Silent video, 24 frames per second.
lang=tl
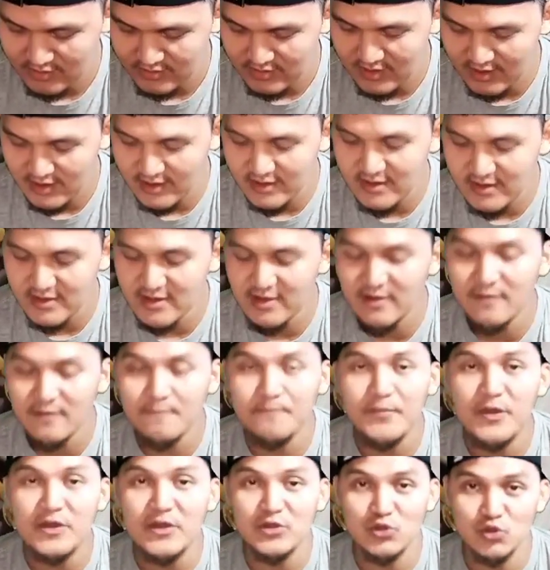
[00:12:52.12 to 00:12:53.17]
dakilang
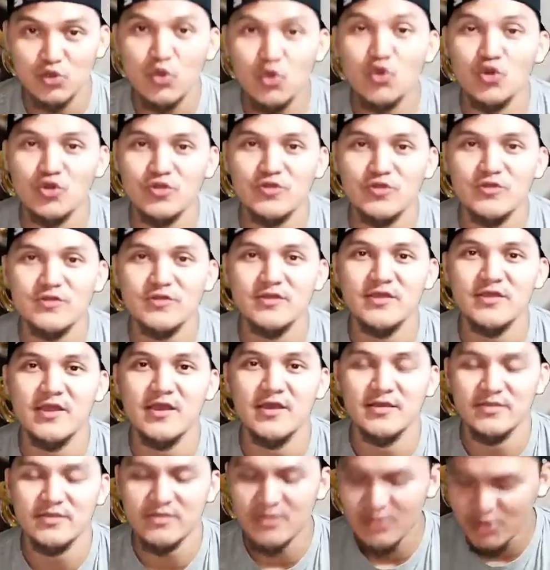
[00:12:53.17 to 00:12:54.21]
pantot
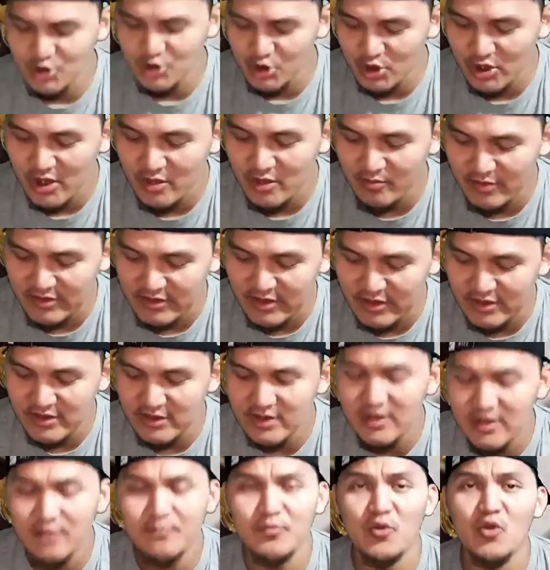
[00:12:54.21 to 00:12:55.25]
yan search nyo lang madali
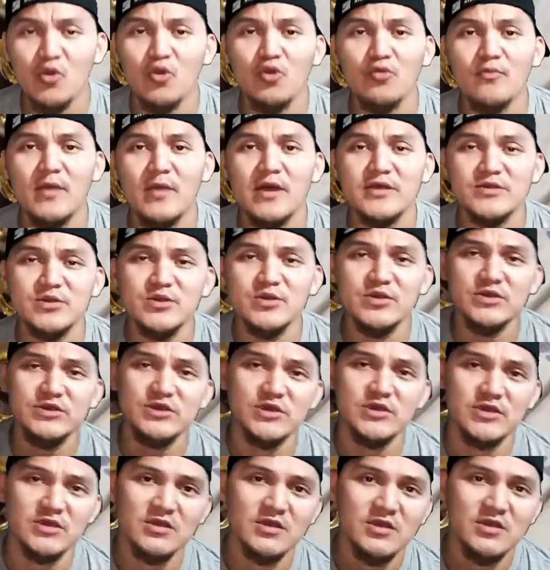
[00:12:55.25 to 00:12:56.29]
lang po ako
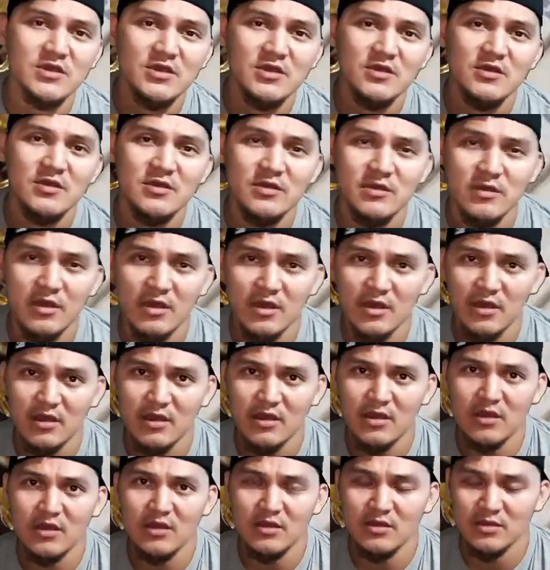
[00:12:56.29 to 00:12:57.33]
ma-search eh
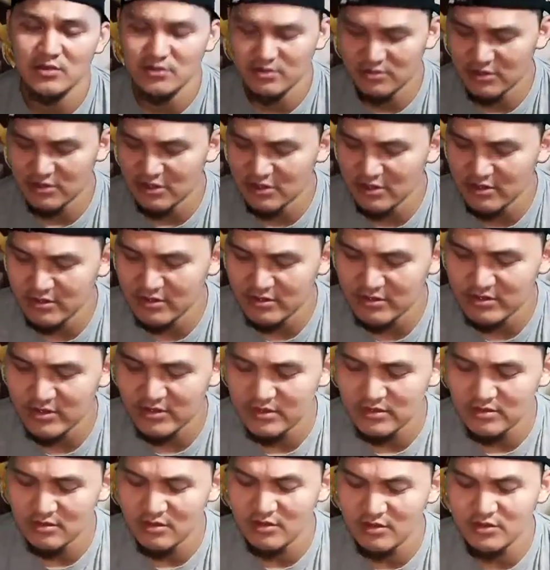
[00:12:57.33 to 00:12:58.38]
uh, tingnan nyo sa
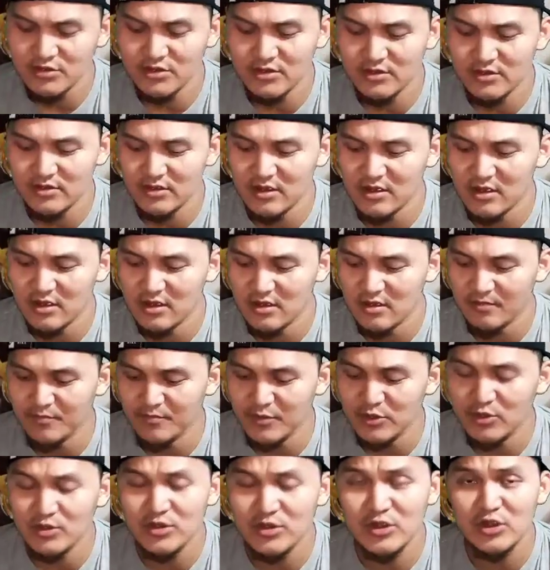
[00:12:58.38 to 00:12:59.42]
search uh,
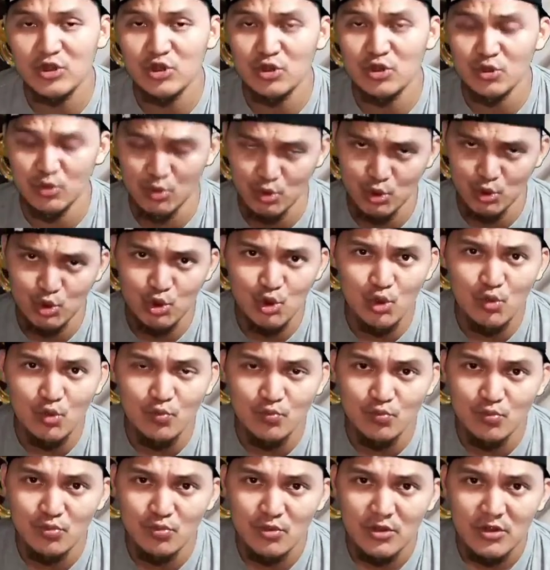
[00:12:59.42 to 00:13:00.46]
pindutin nyo youtube
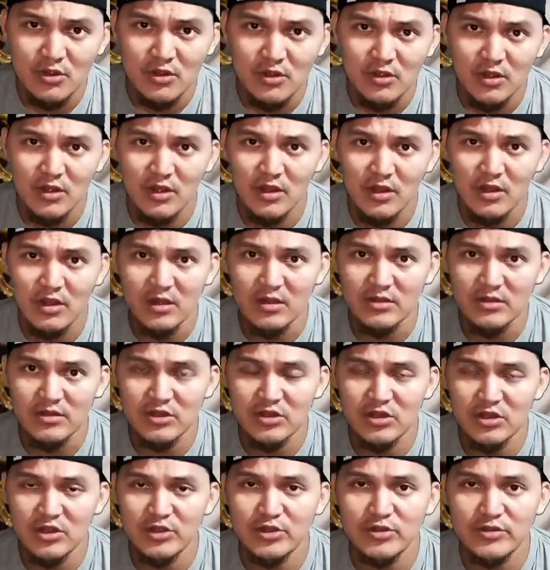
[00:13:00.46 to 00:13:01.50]
uh,
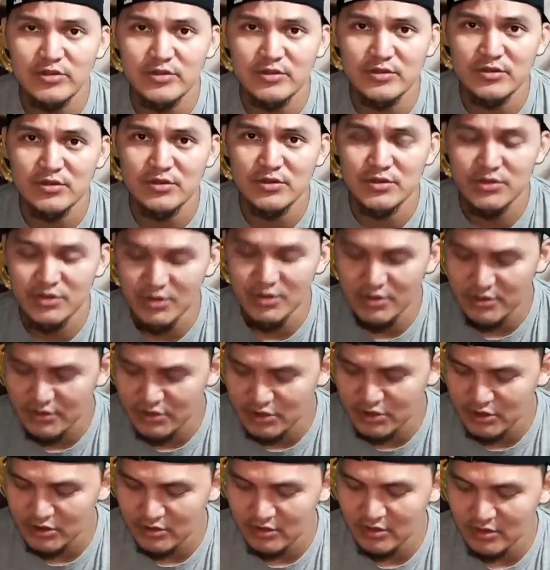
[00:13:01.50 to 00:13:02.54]
tingnan nyo yung
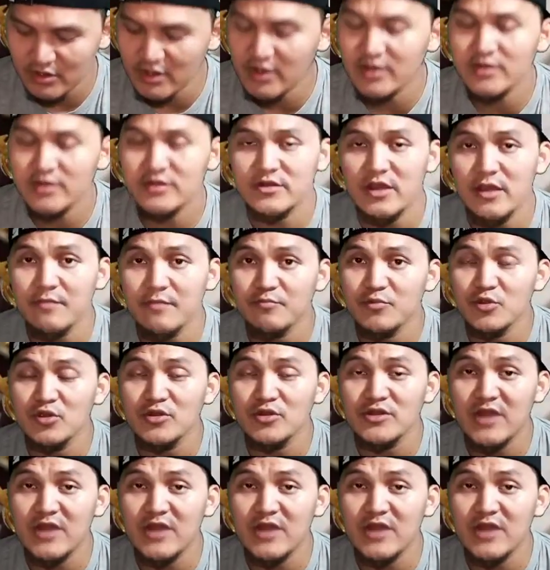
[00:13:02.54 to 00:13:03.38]
search and type nyo